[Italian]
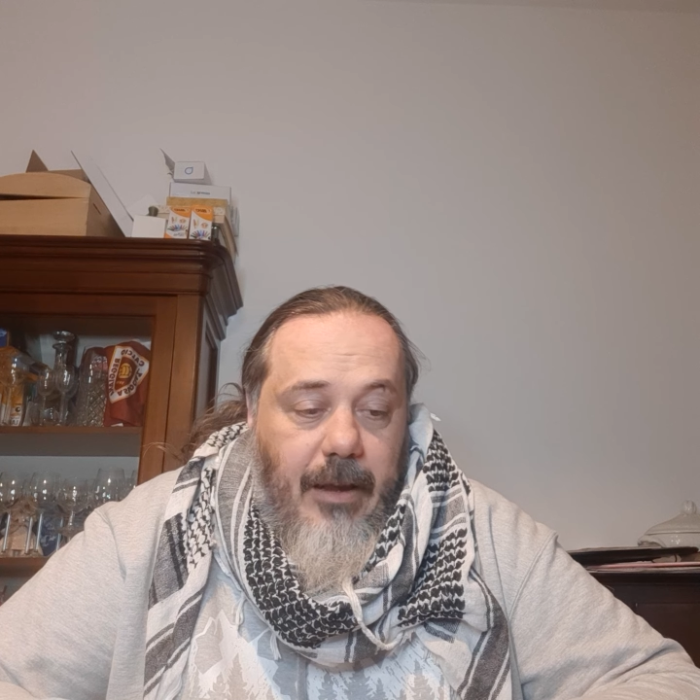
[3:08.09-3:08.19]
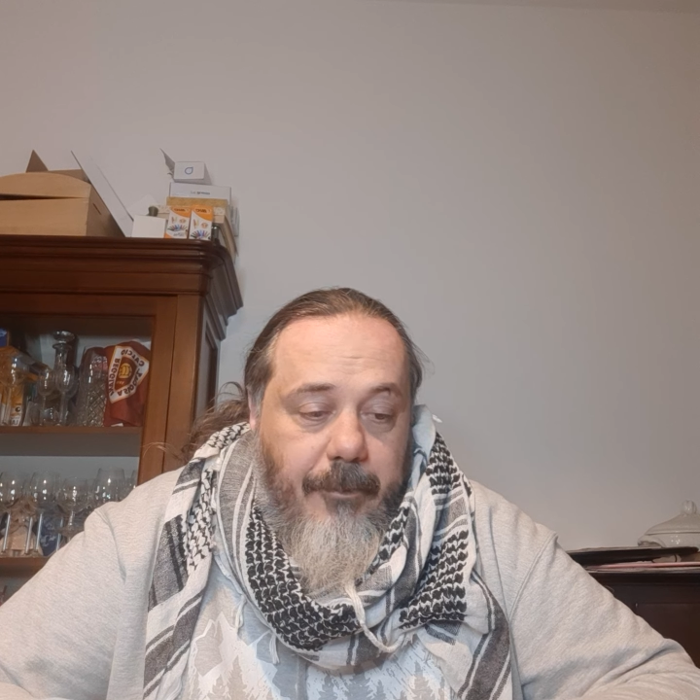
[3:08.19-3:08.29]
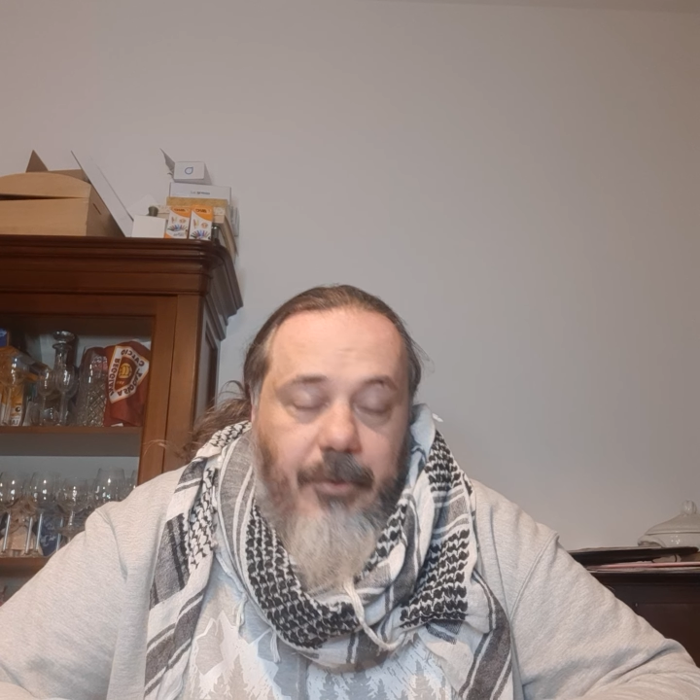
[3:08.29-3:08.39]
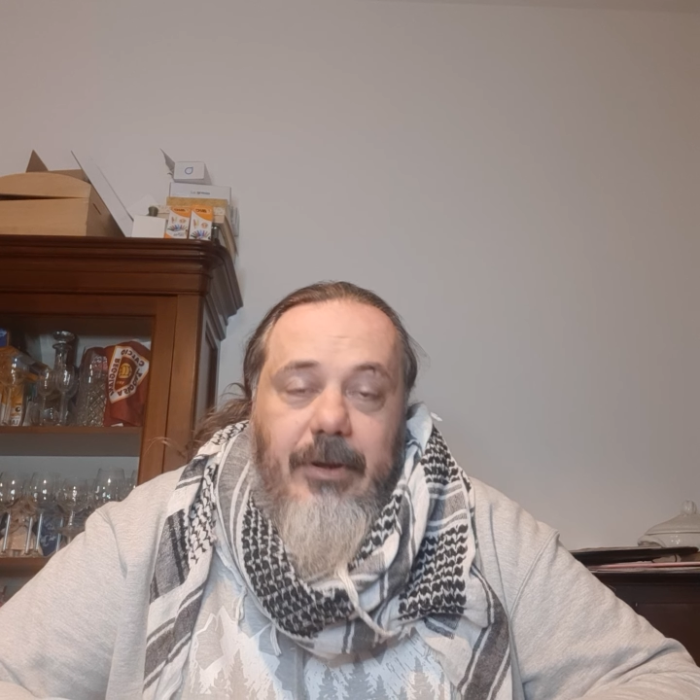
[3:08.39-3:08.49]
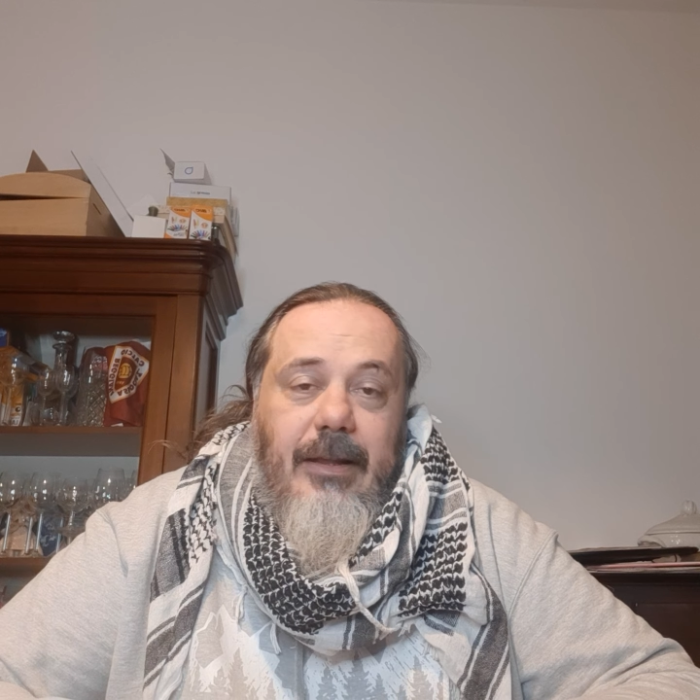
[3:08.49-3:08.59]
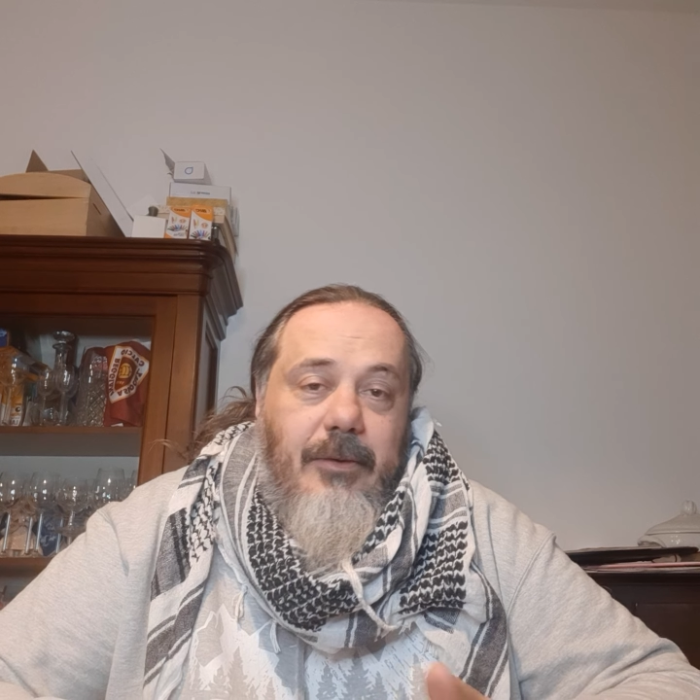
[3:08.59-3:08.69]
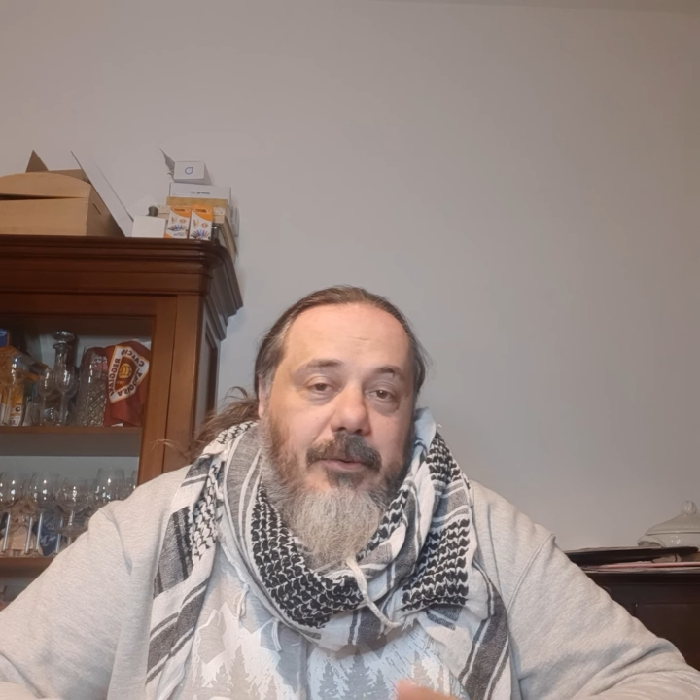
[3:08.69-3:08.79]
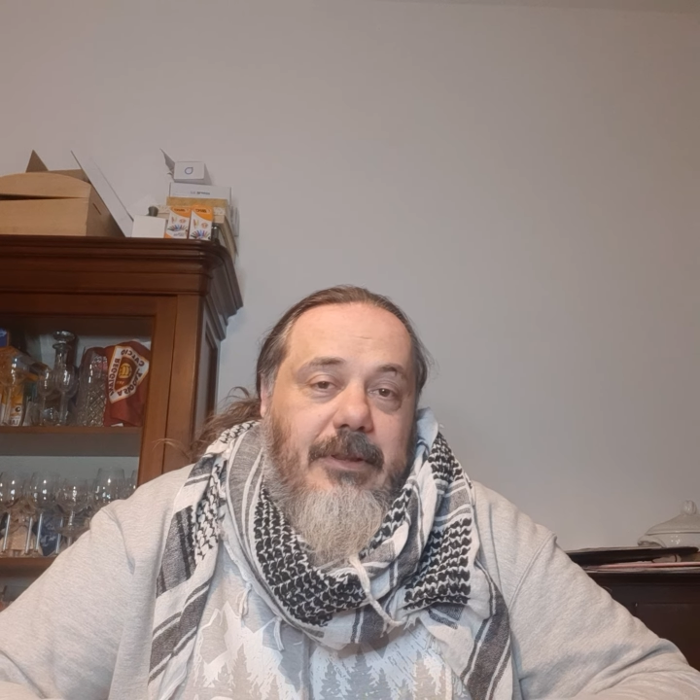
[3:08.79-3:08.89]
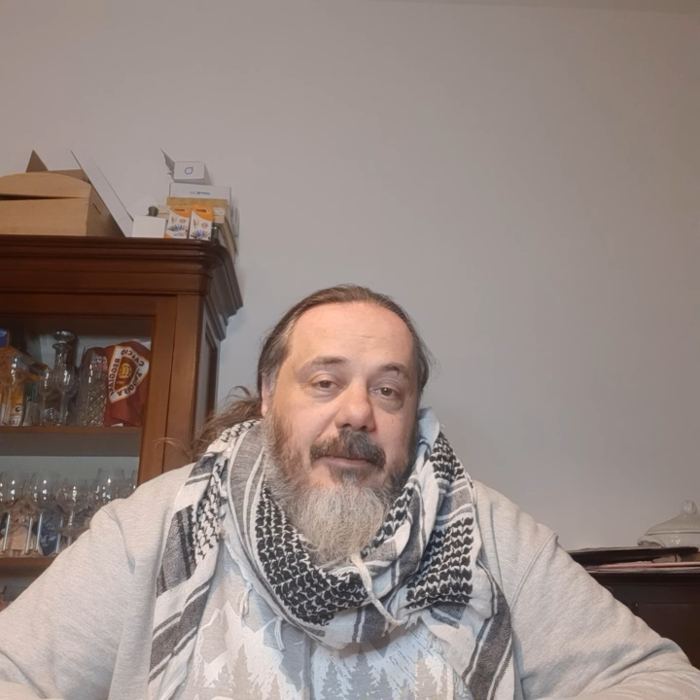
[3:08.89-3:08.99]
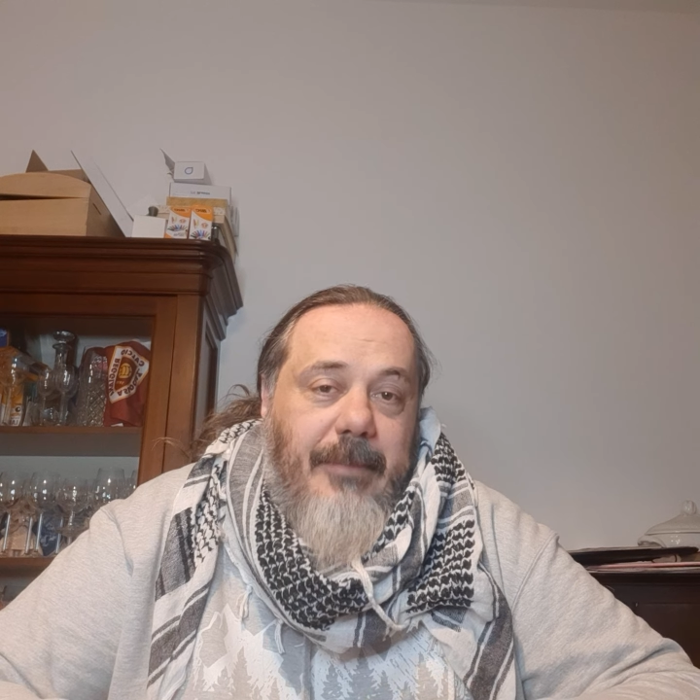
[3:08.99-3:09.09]
Poi
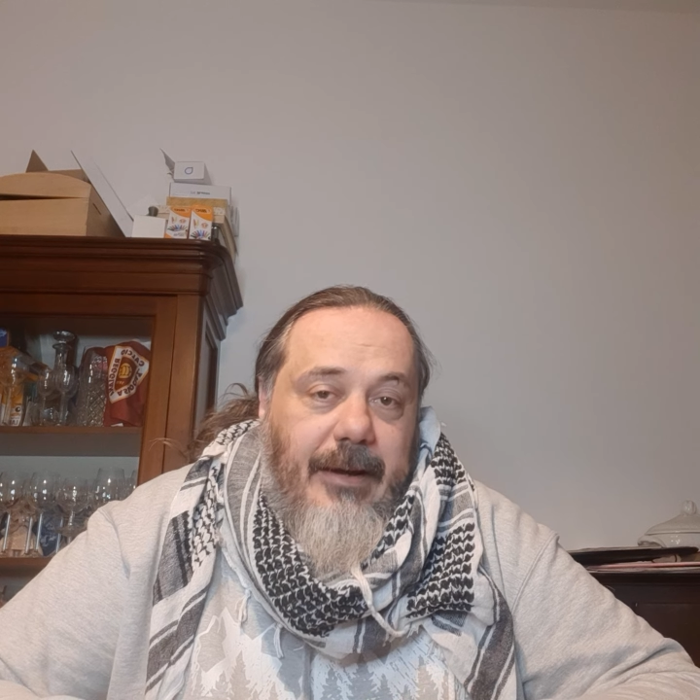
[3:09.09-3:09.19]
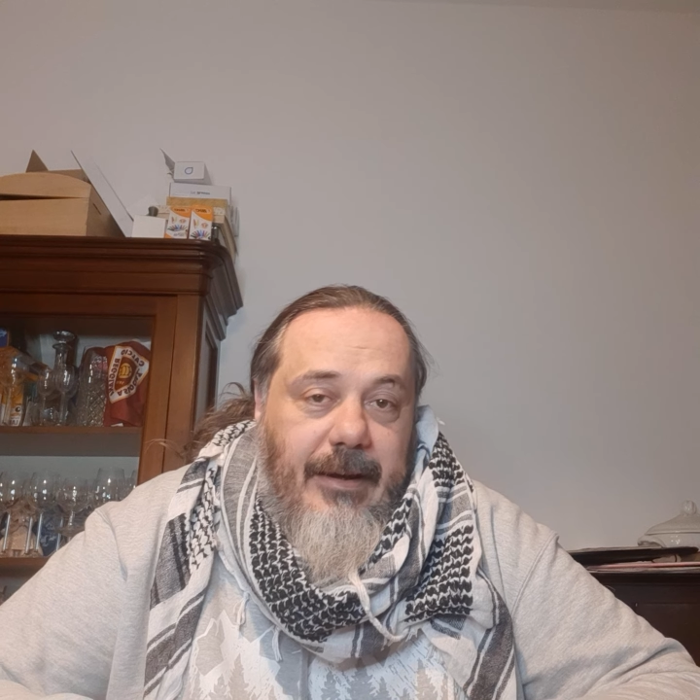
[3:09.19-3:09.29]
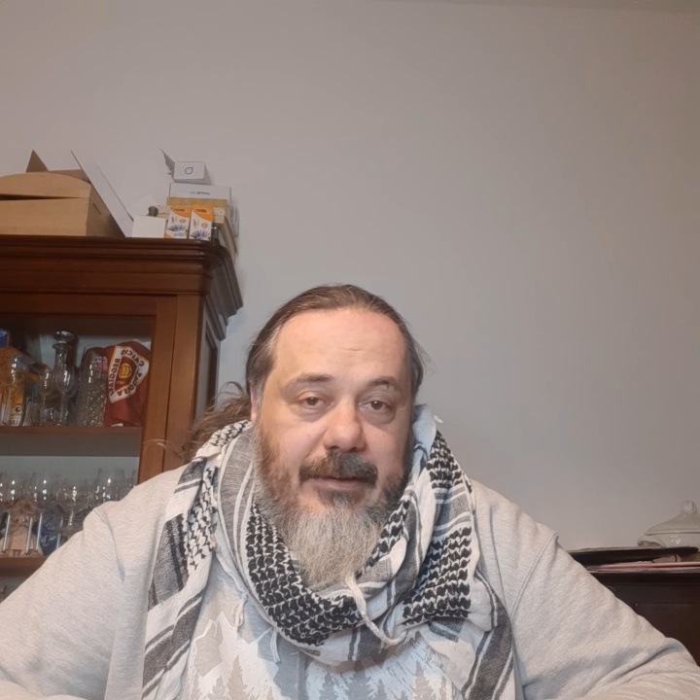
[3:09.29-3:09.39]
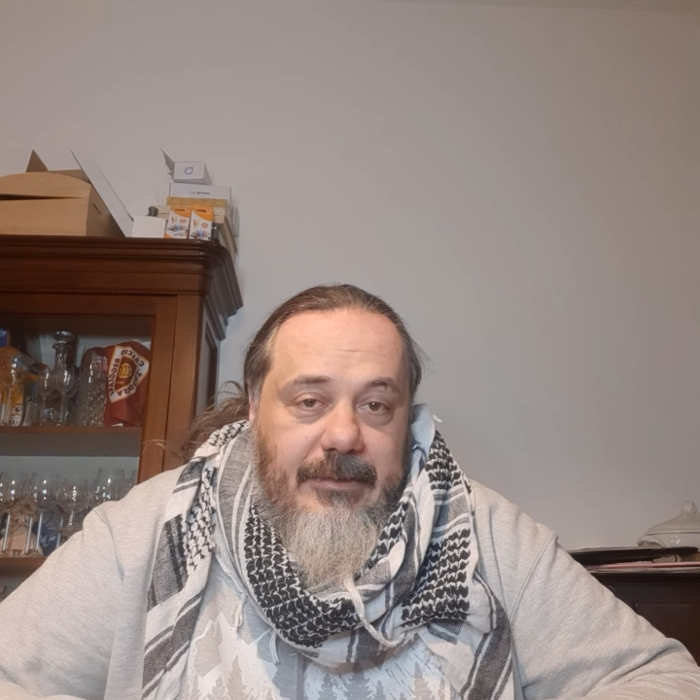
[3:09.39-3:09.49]
l'ultima